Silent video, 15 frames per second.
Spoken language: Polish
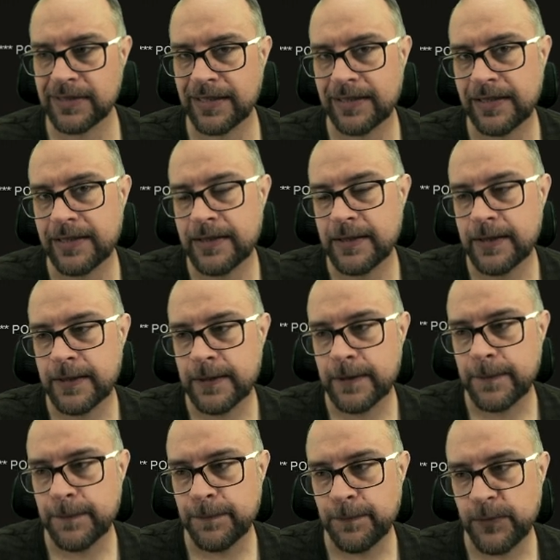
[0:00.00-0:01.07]
ale
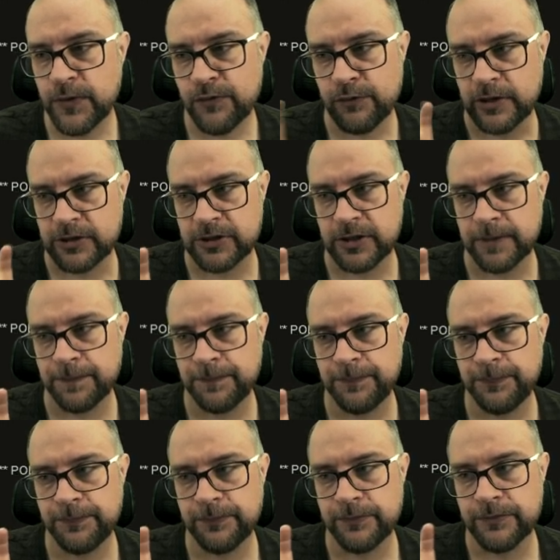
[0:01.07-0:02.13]
no właśnie,
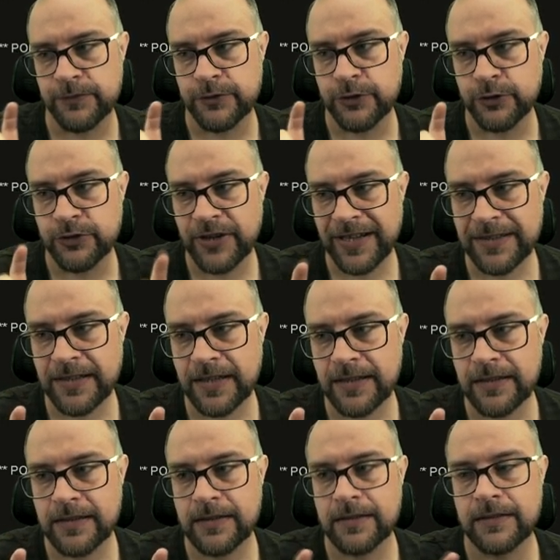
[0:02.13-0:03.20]
dodanie
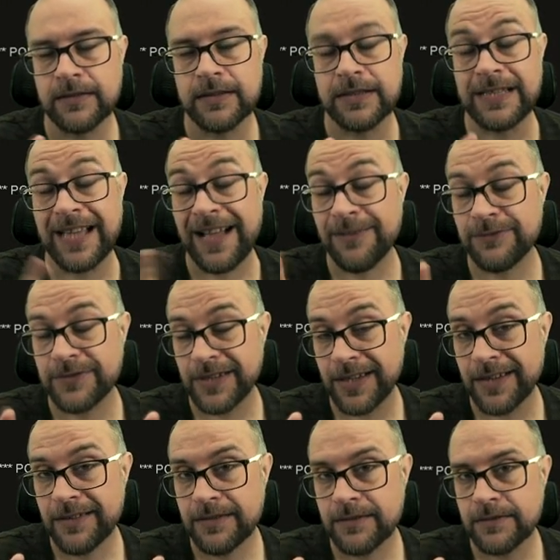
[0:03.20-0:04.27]

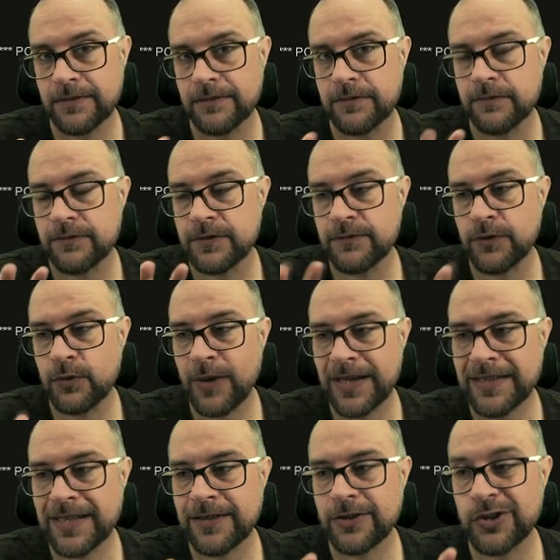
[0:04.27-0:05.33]
jawnie
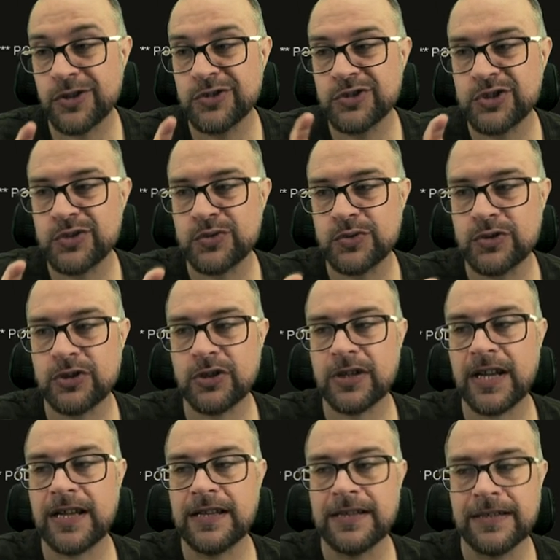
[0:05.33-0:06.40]
wywołania
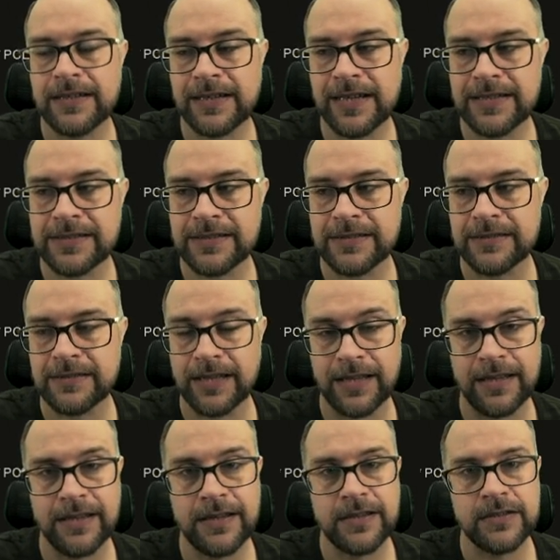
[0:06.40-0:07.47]
konstruktora klasy
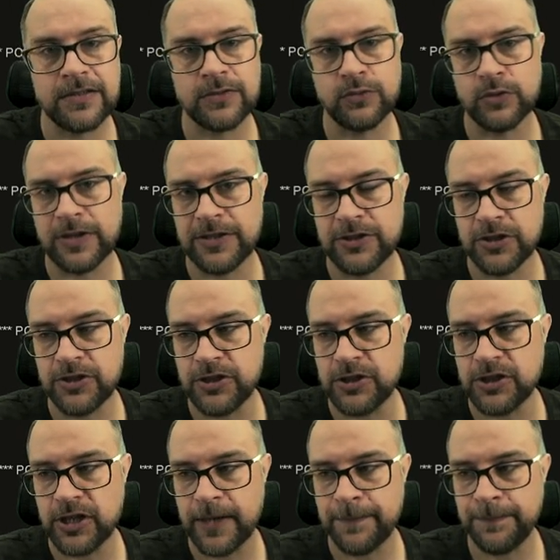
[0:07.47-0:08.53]
tej, z której
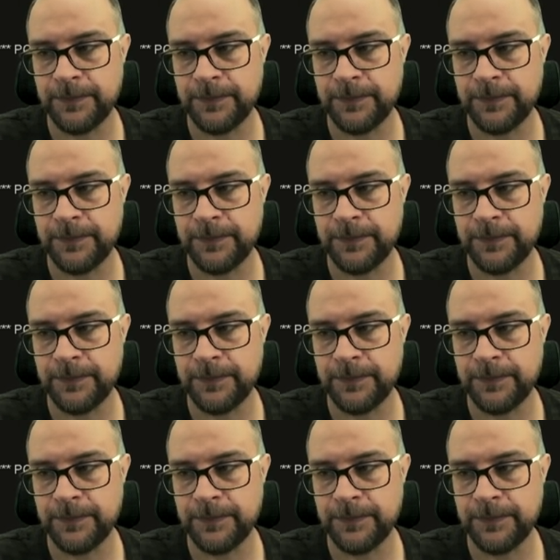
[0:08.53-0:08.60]
dziedziczę